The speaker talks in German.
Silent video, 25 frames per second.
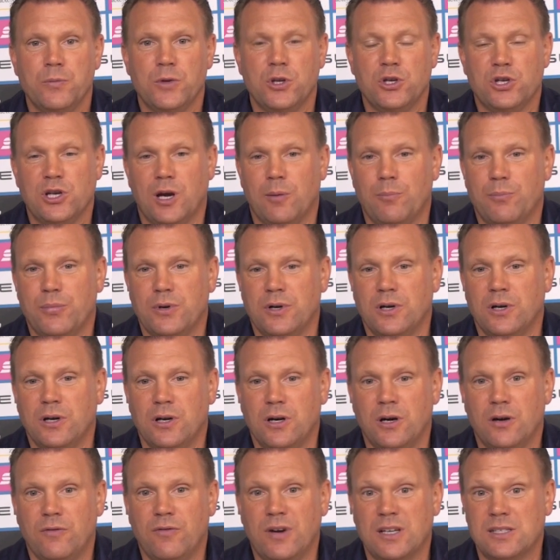Ich habe,
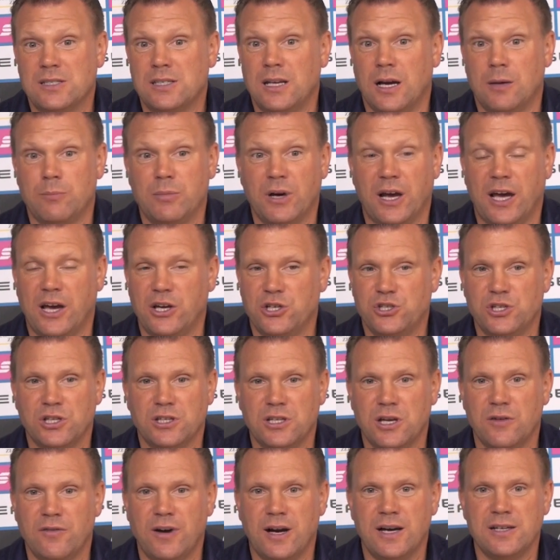äh, was ja
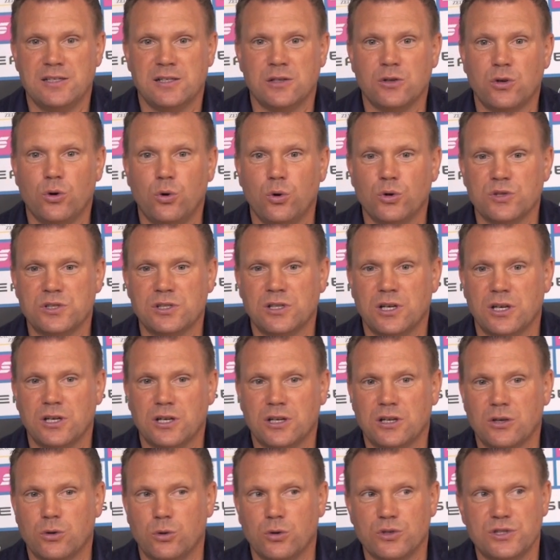berechtigterweise ein großen,
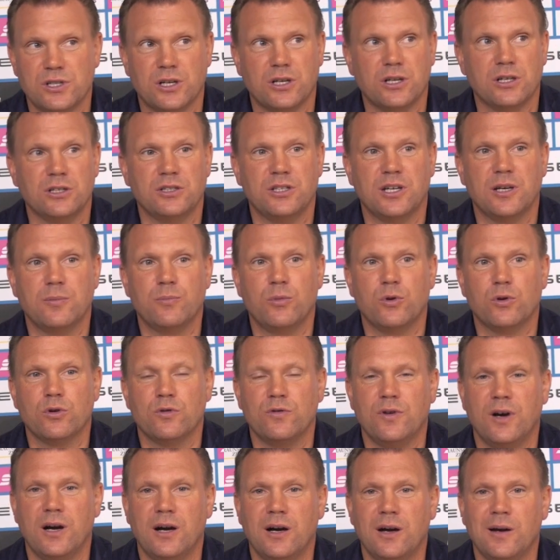großer Kritikpunkt
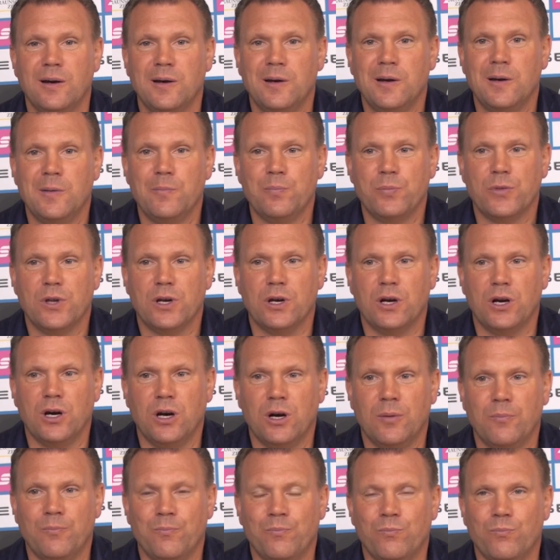war,
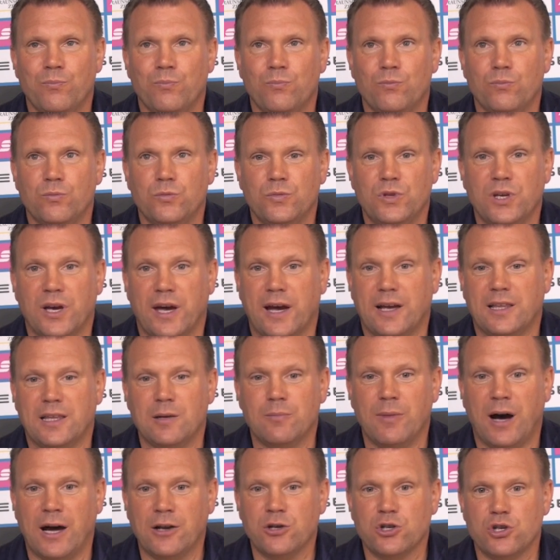ähm, direkt
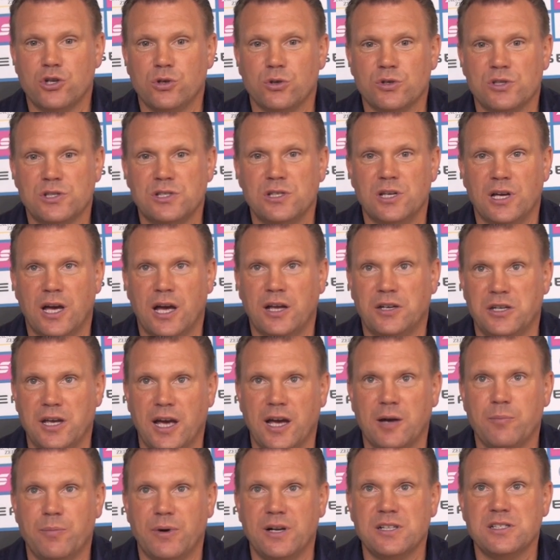im Anschluss ne, die
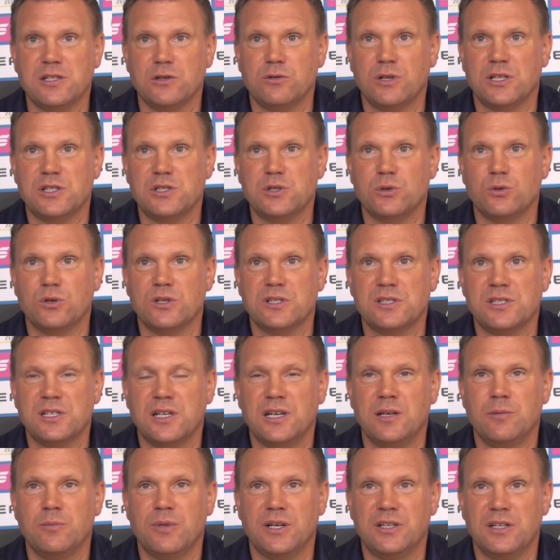Eckballsituation
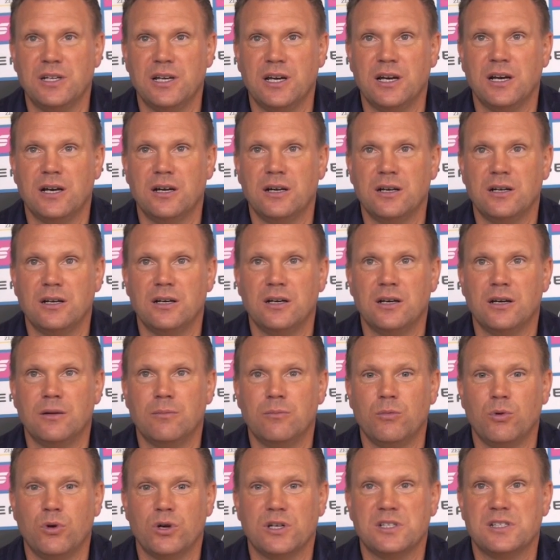gesehen, bei der äh,
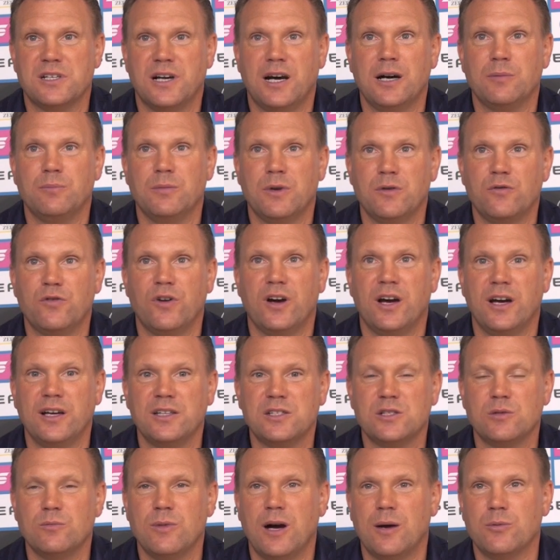Moritz Hartmann frei
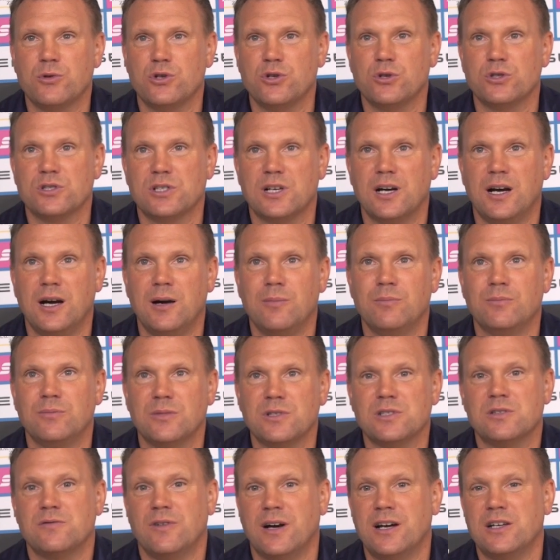zum Abschluss kam.
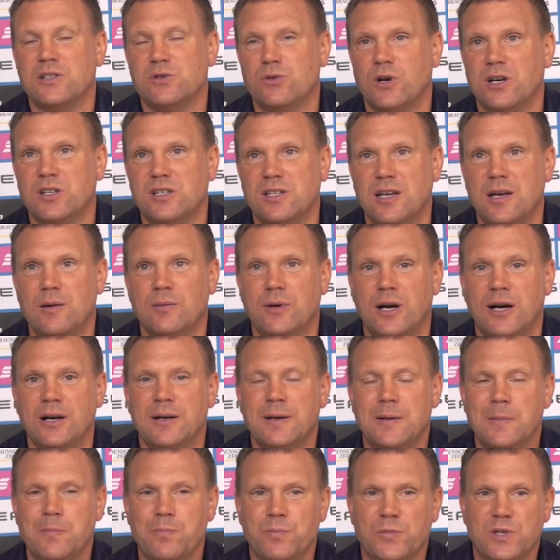Das war ja so ein Thema
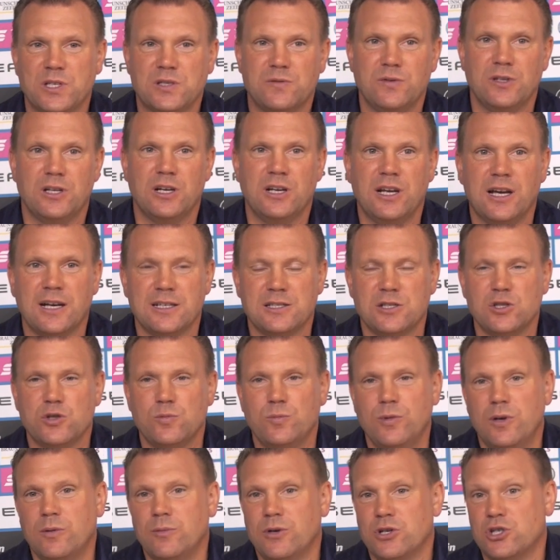dass wir in den ersten
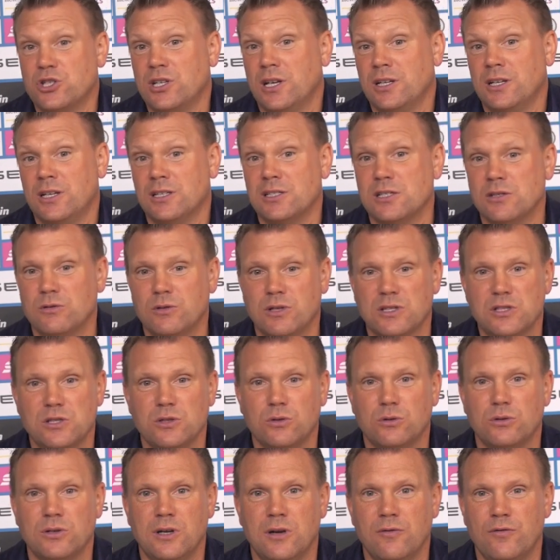Spielen bei
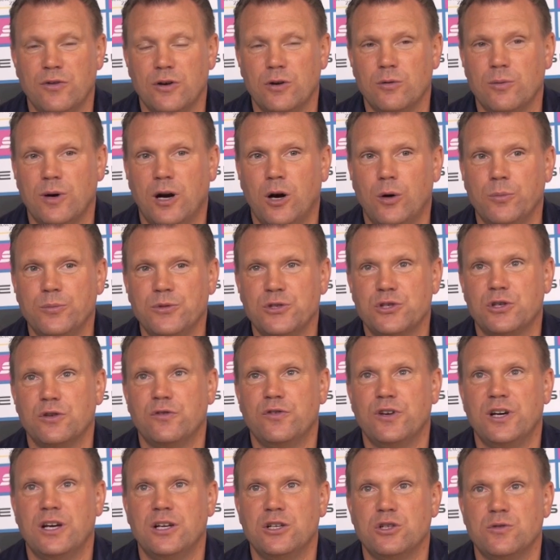Standardsituationen einfach überhaupt nicht
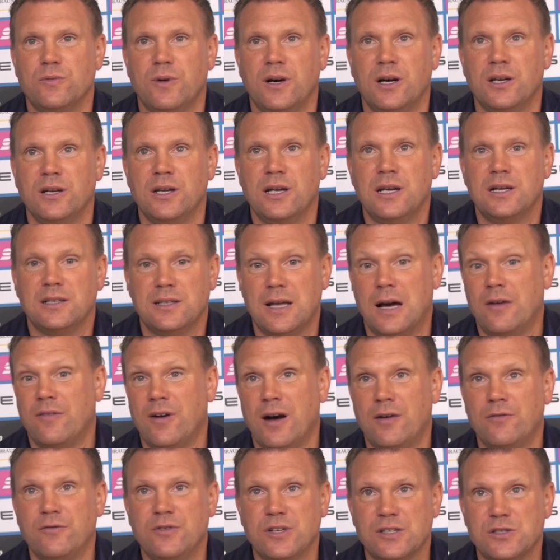gefährlich waren. Da
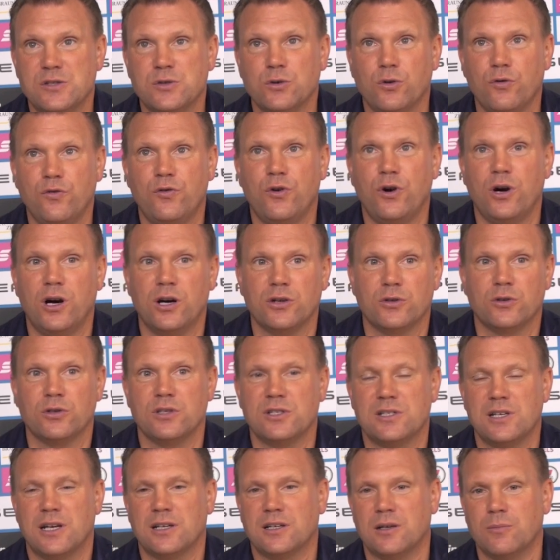waren wir sofort und
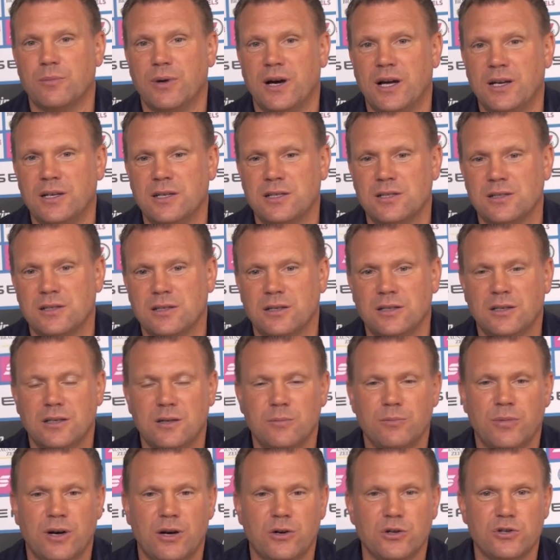es hat gebrannt äh,
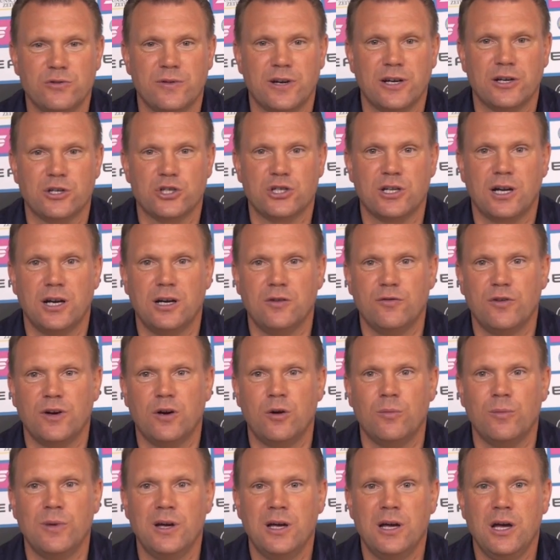im Braunschweiger
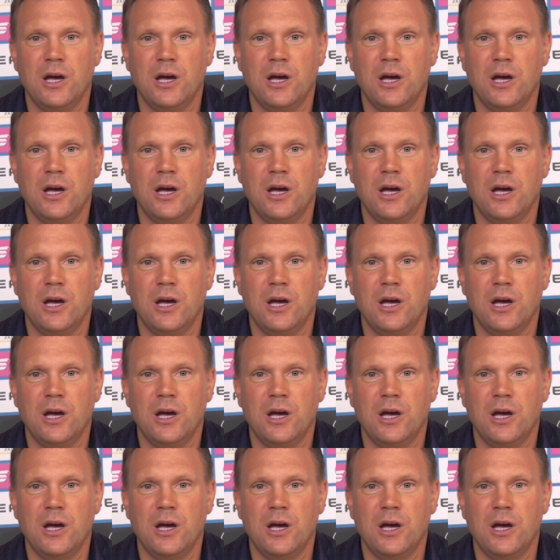Strafraum.